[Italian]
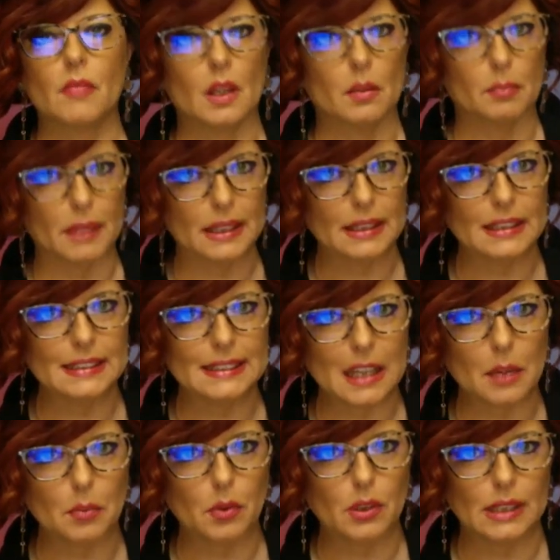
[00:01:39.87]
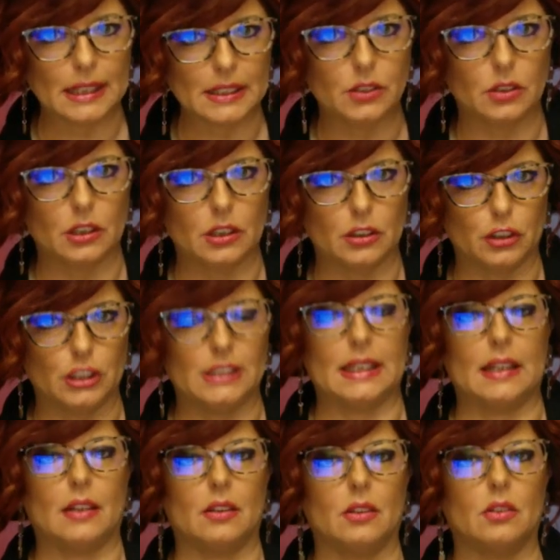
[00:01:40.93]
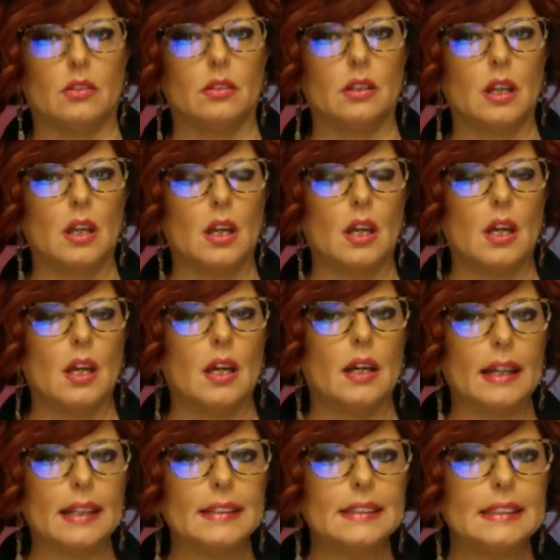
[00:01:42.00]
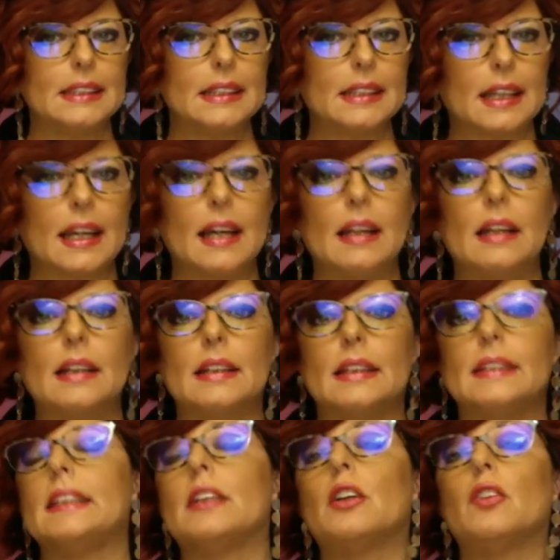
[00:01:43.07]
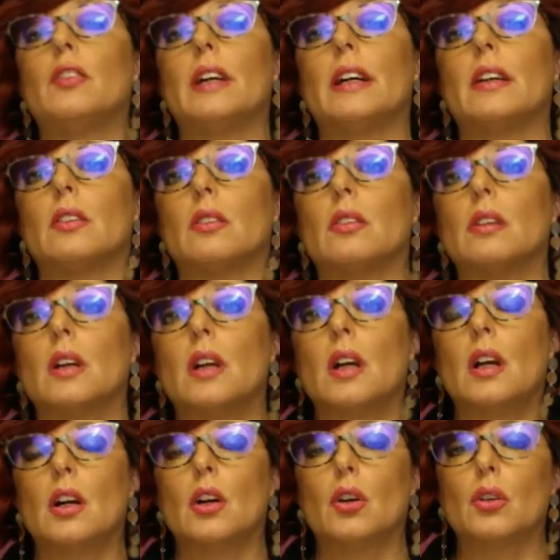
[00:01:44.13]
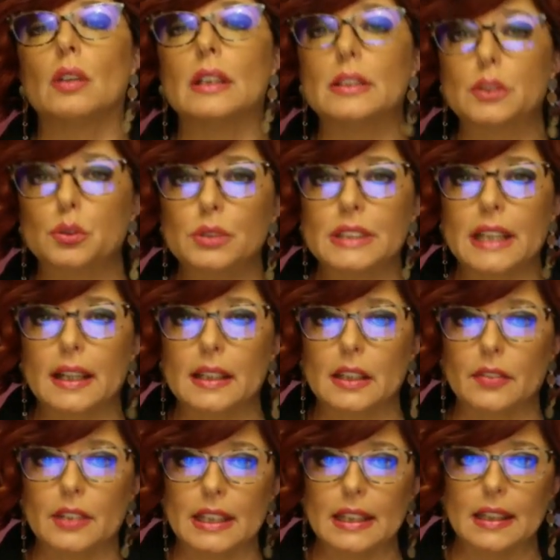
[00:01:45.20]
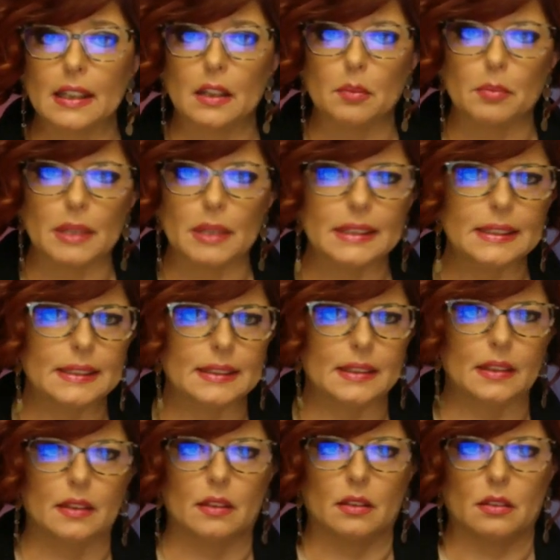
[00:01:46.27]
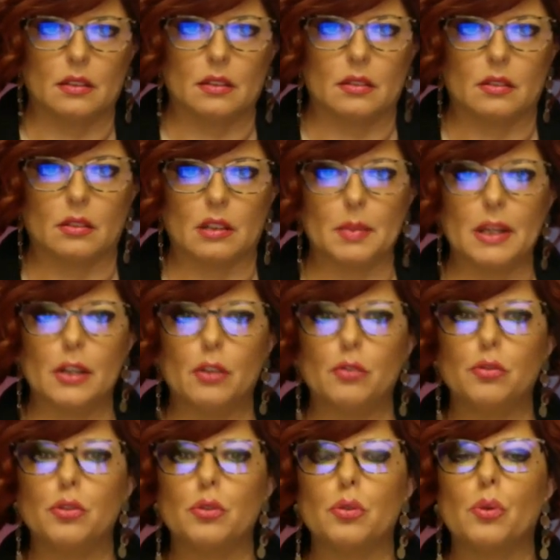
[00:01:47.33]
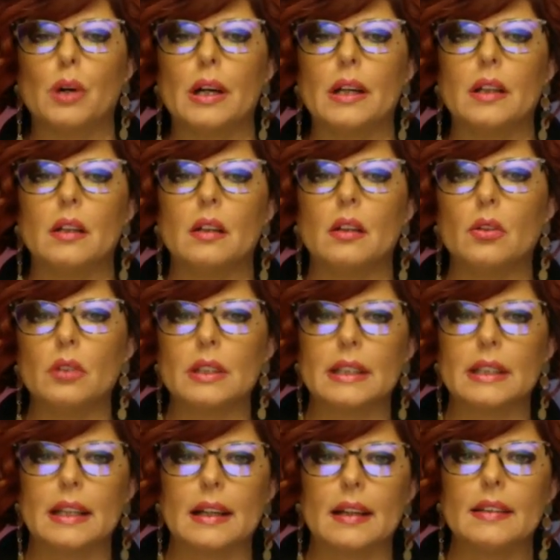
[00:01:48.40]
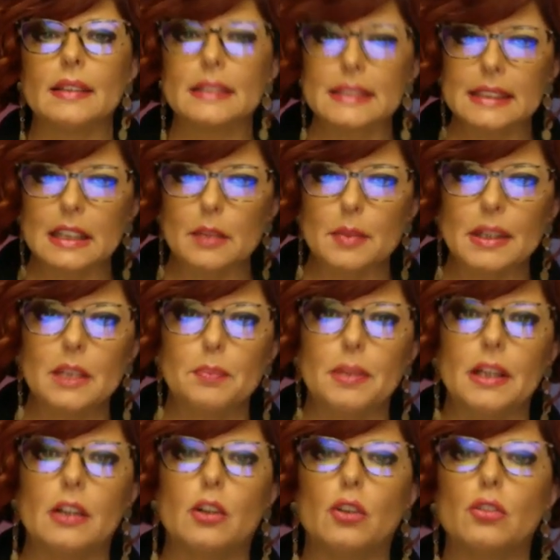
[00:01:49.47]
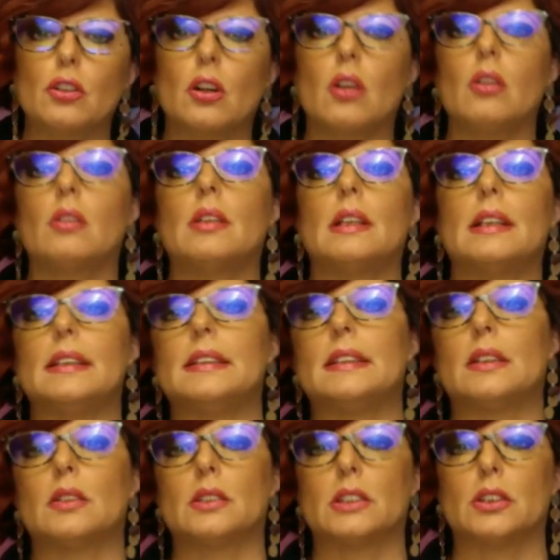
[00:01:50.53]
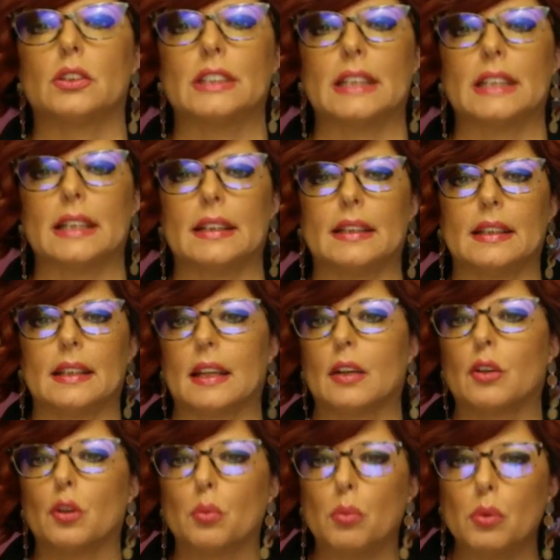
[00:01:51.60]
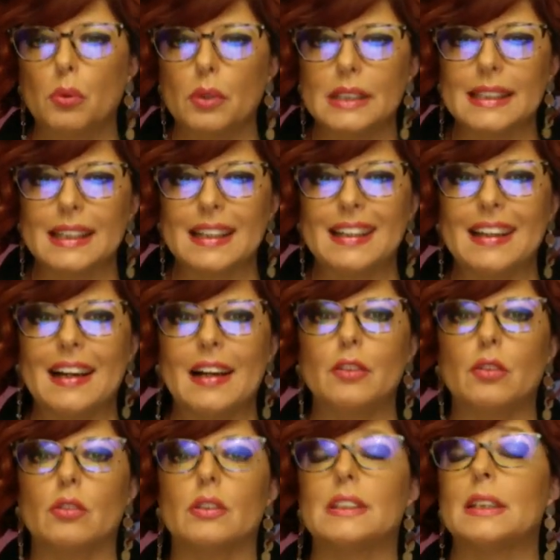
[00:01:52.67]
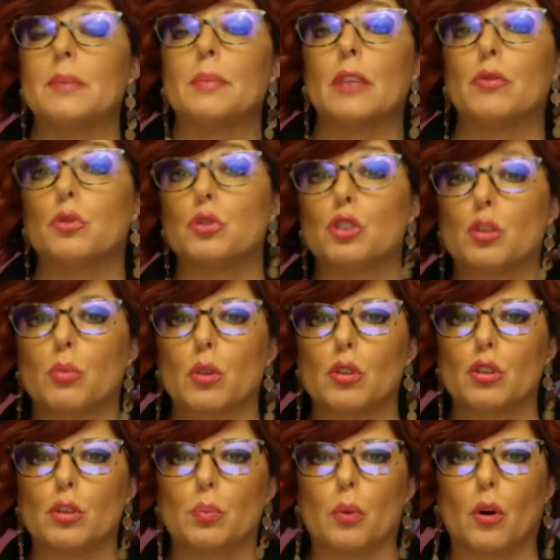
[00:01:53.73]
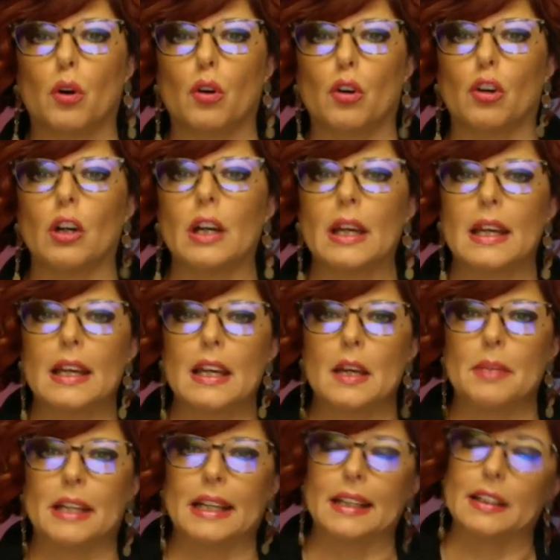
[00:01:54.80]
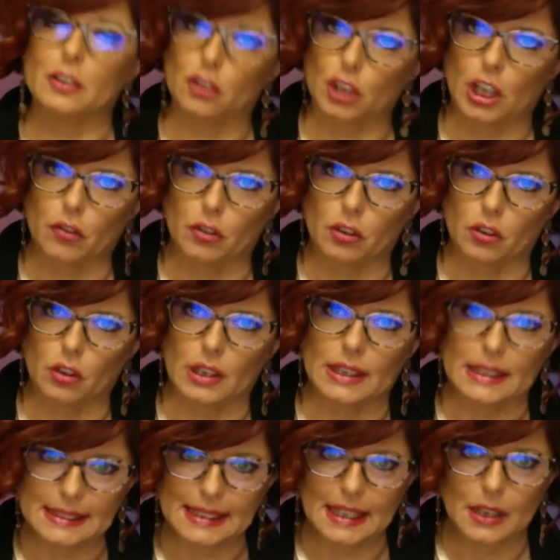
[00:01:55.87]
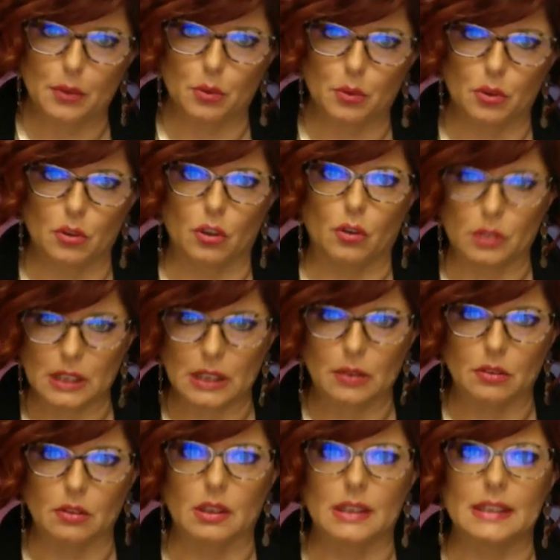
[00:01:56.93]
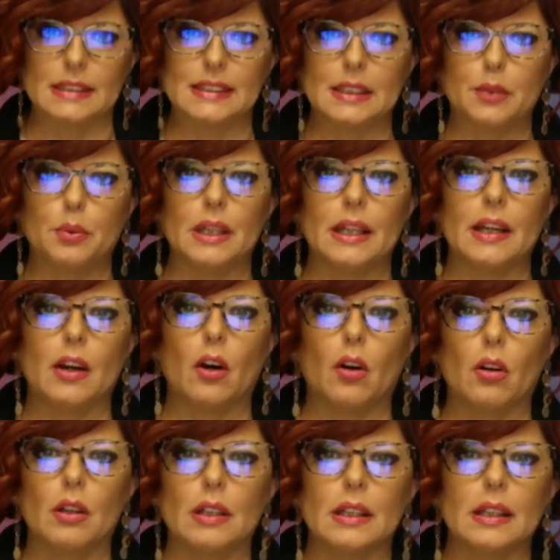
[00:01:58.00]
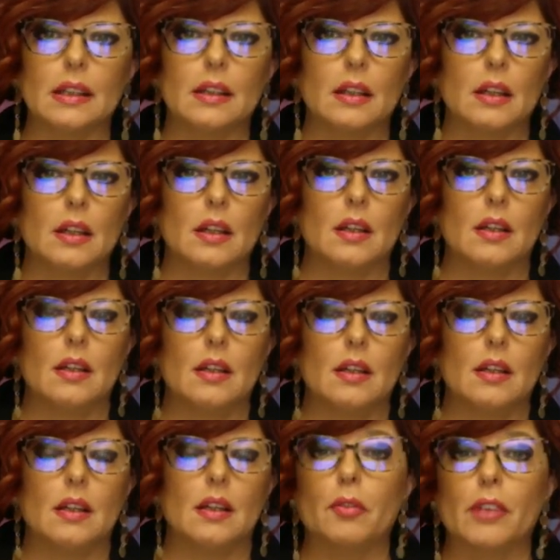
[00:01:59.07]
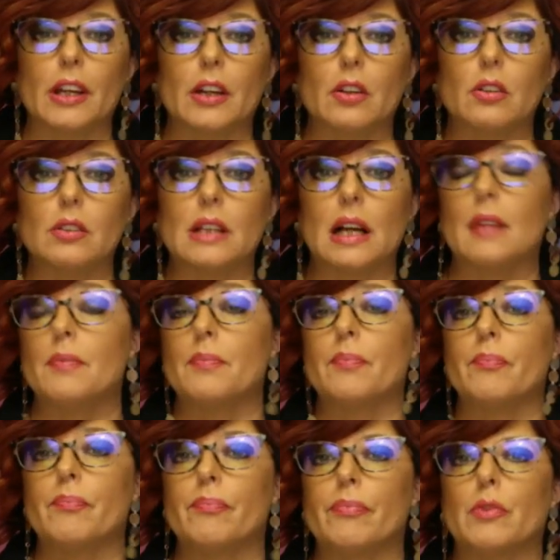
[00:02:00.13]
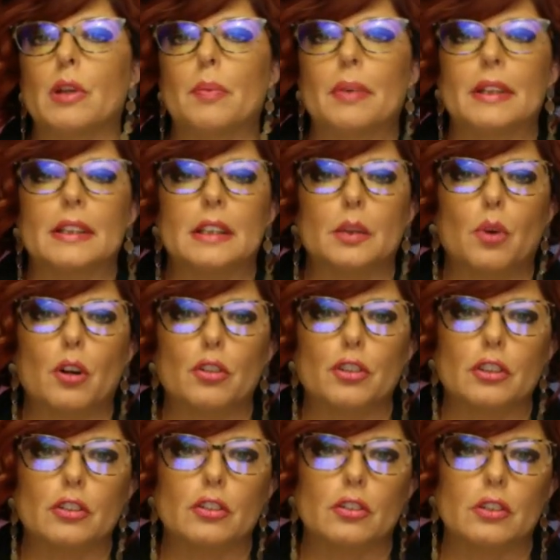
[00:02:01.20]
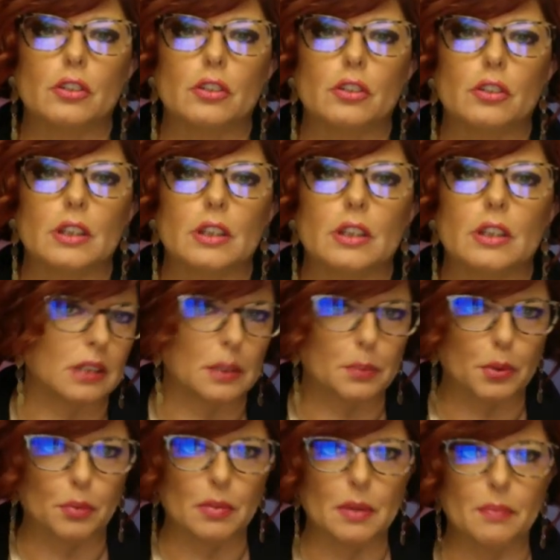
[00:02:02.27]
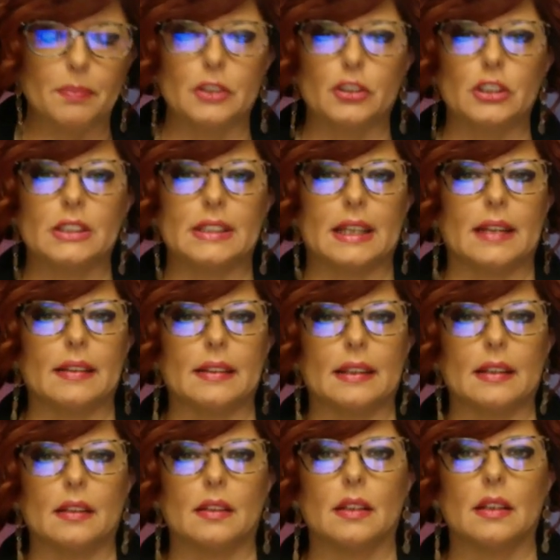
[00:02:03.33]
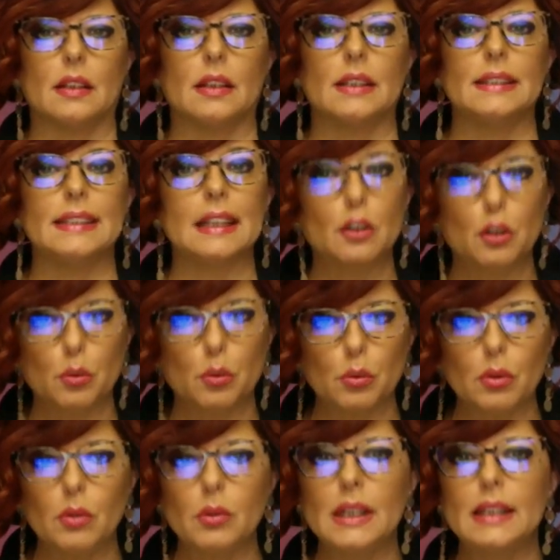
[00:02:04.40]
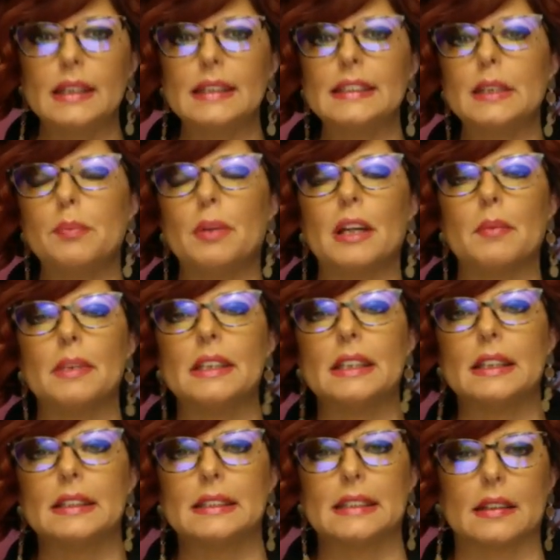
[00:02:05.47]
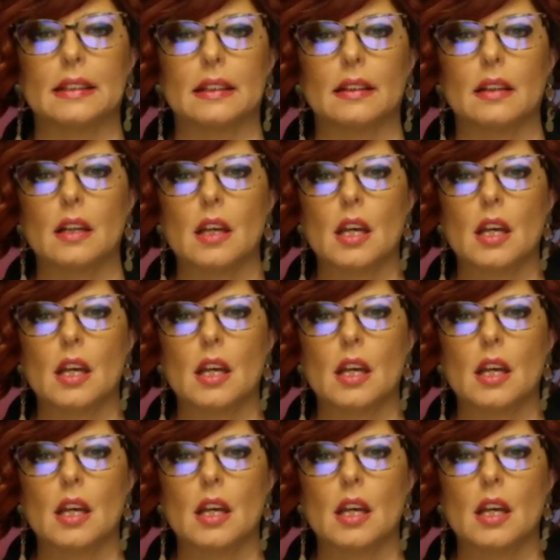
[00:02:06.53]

Mentre stiamo adesso registrando, Renzi crea la crisi di governo. Con la scusa di vedere il MES oramai ovunque, lotta intestinamente per il controllo degli 007, che comunque di italiano hanno sempre avuto molto poco, perché ricevono ed eseguono e continuano ad eseguire ordini che provengono da una parte di Washington che oramai è più ben precisata. Sarà comunque una crisi parlamentarizzata.